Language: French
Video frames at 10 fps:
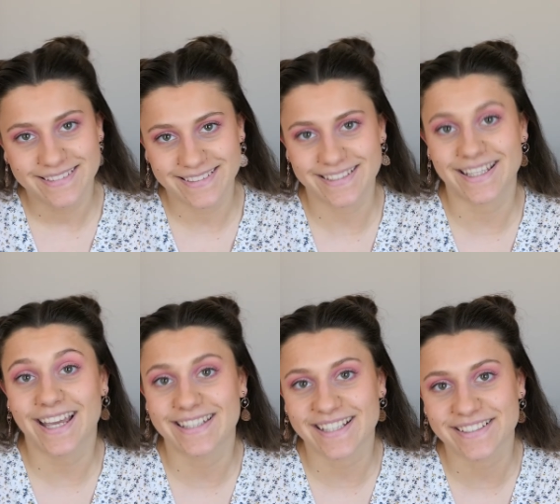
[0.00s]
ce serait
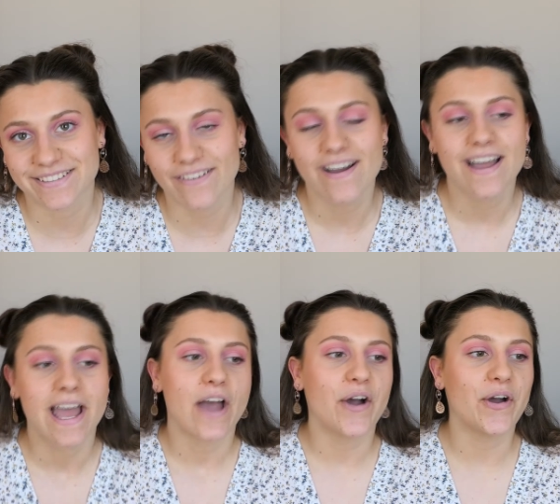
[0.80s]
intéressant
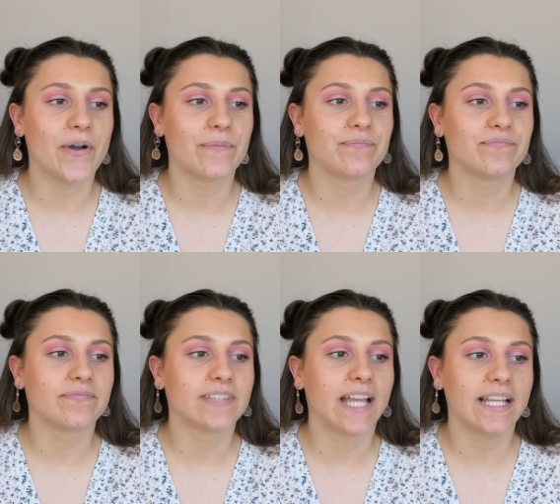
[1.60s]

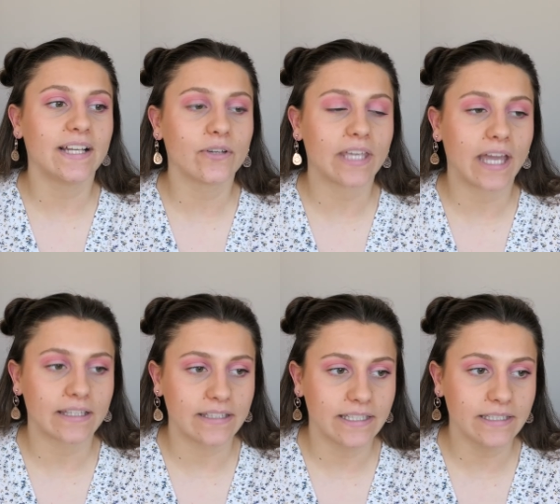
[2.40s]
euh, d'aller
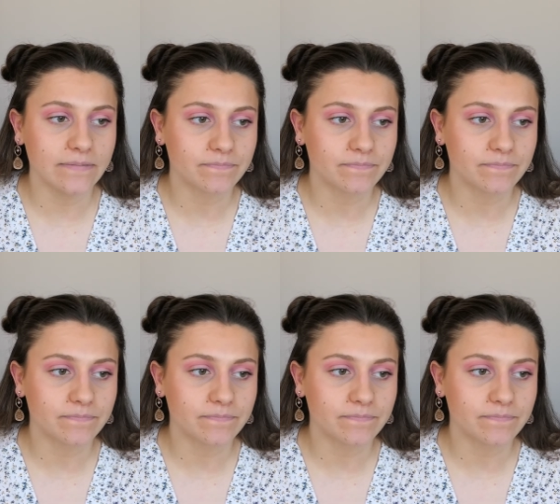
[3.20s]
regarder